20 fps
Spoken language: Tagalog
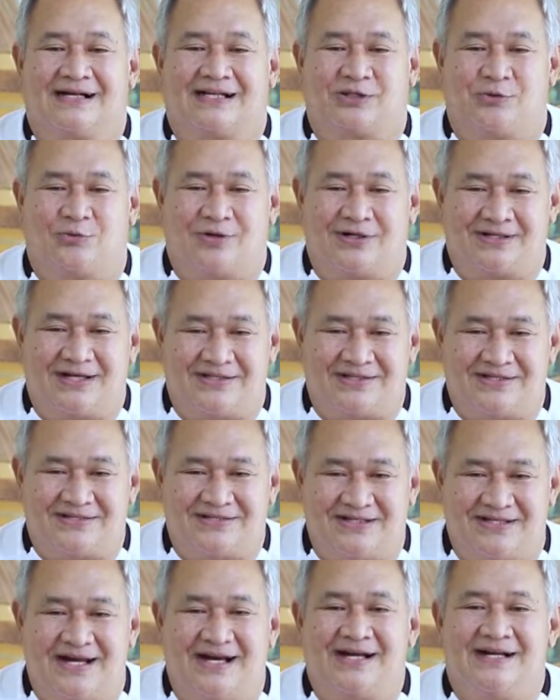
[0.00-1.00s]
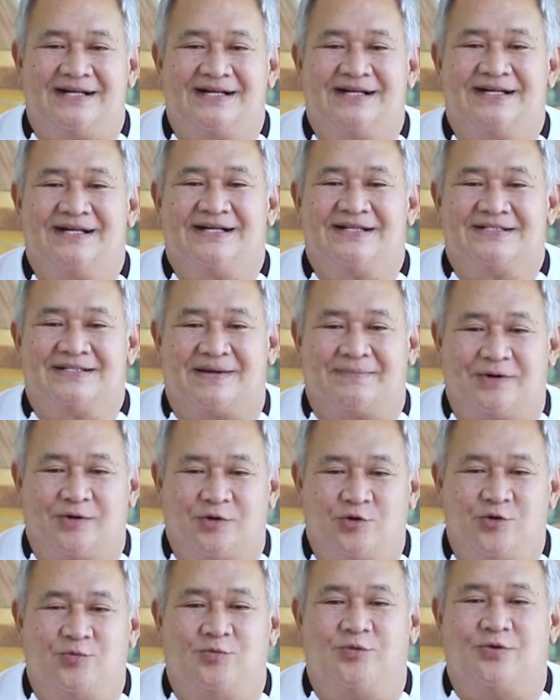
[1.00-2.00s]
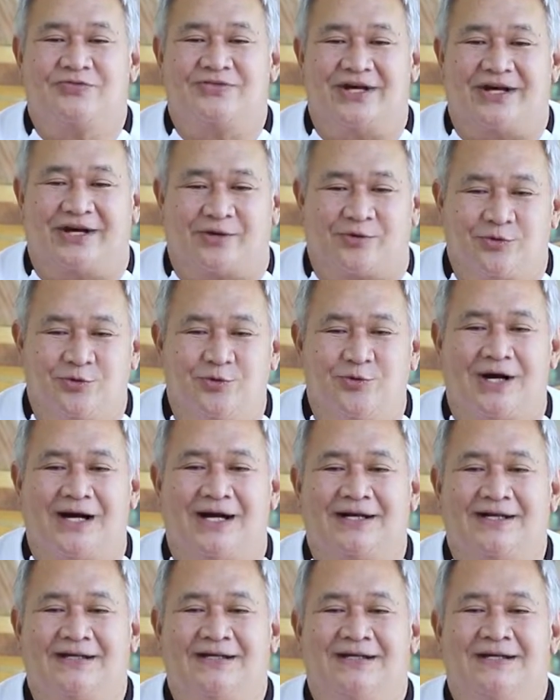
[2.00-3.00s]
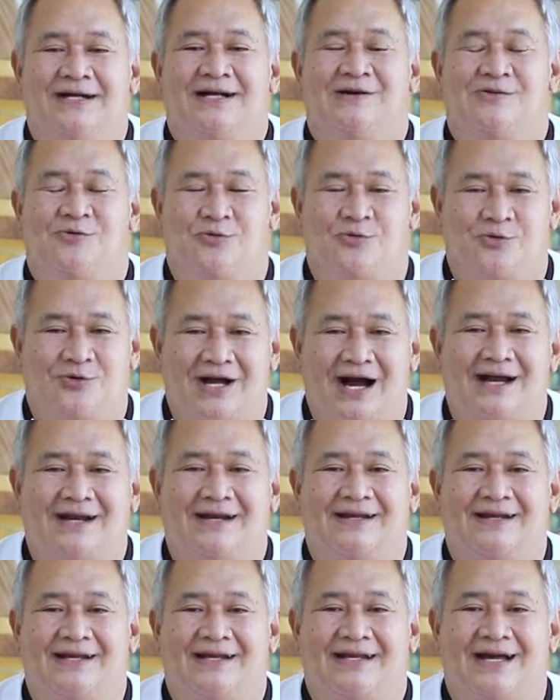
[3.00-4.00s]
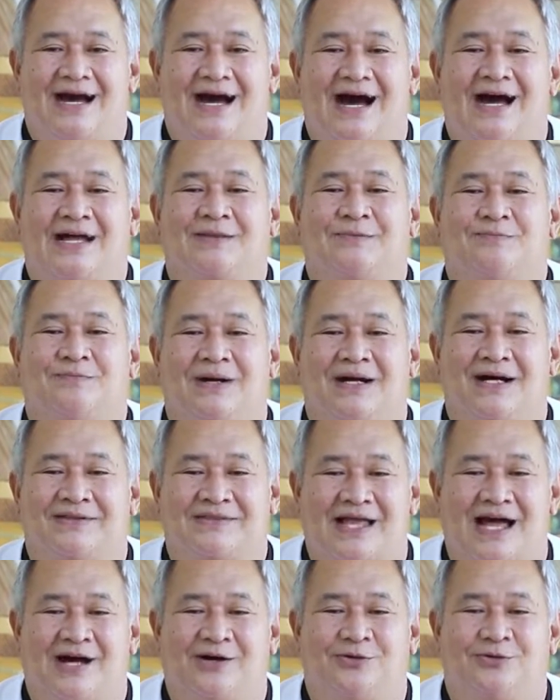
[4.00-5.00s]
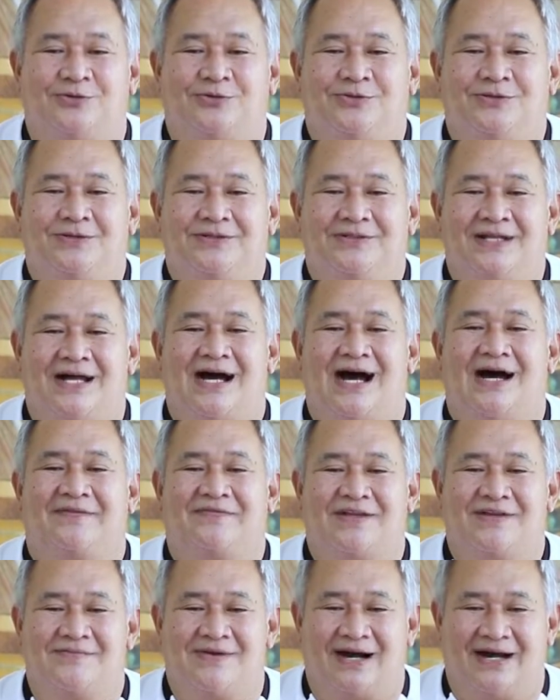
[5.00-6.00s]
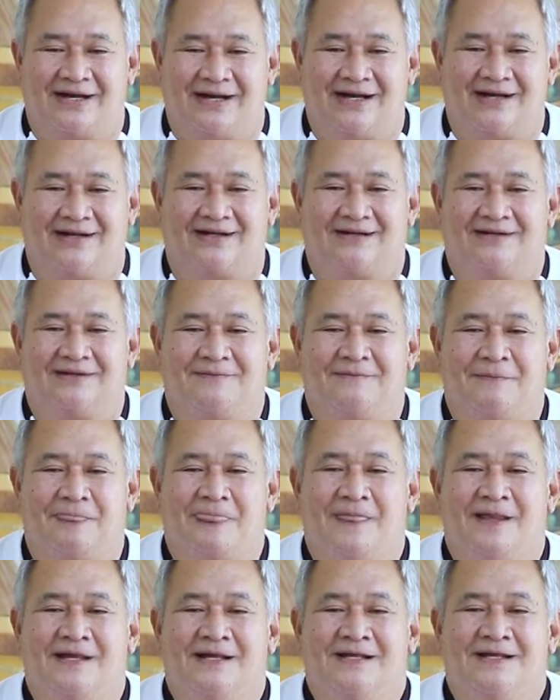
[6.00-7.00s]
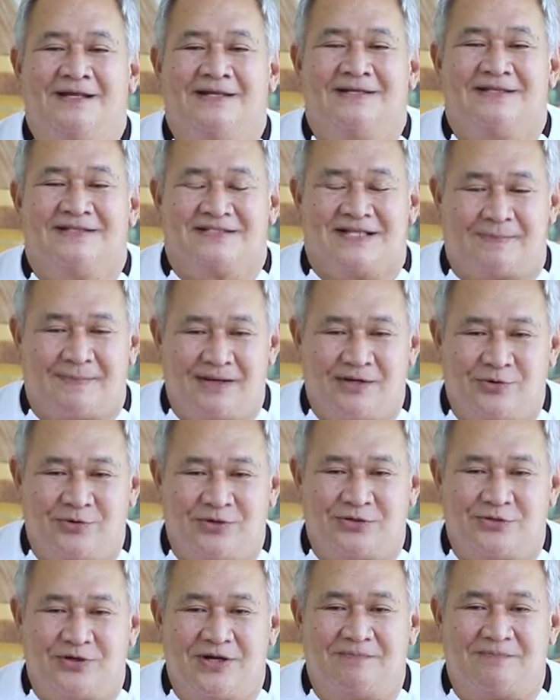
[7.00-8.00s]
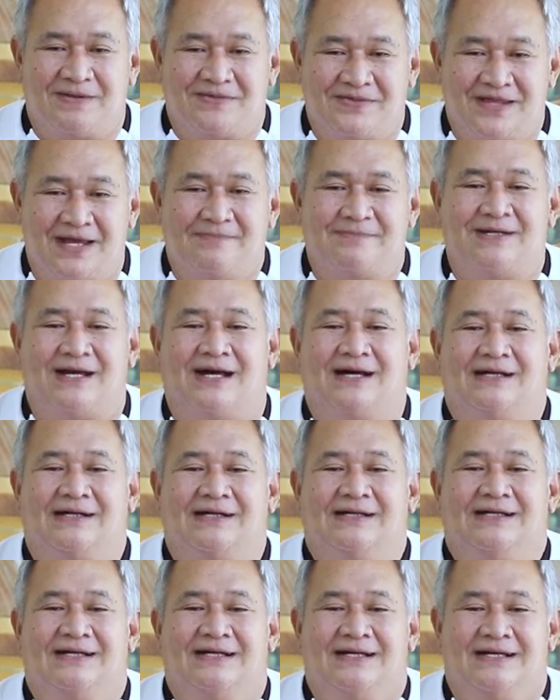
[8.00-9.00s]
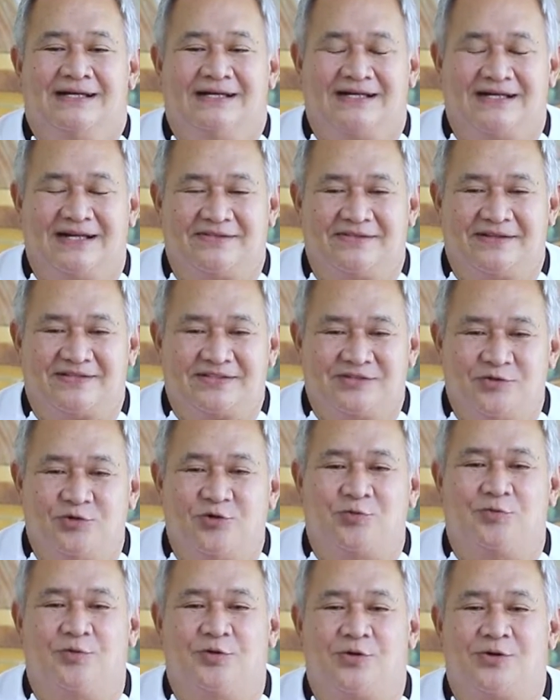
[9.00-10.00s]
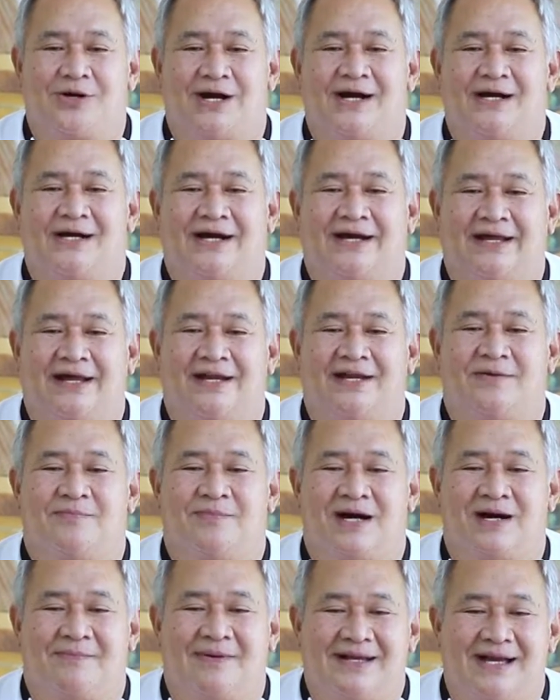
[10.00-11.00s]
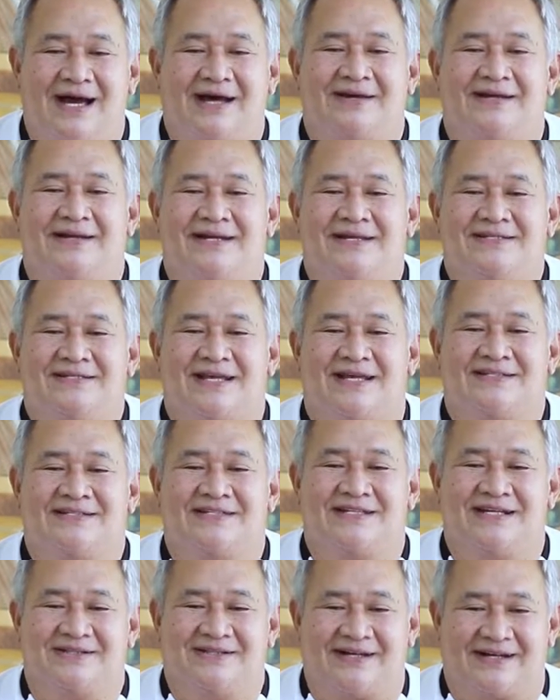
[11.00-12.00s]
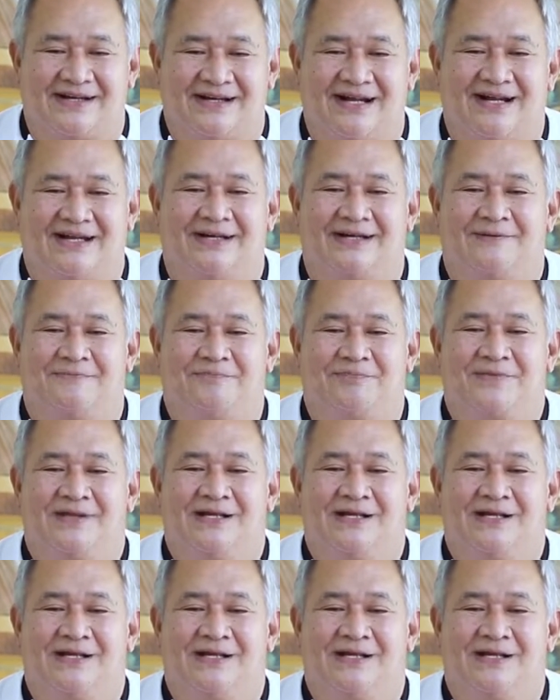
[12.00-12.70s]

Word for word: Katawang natin sila sa paghubog sa karunungan, ugali at pagkatao ng ating mga anak. Sa panahong ito ng pandemya, higit na sinubok ang kakayahan ng mga bayani sa silid-aralan.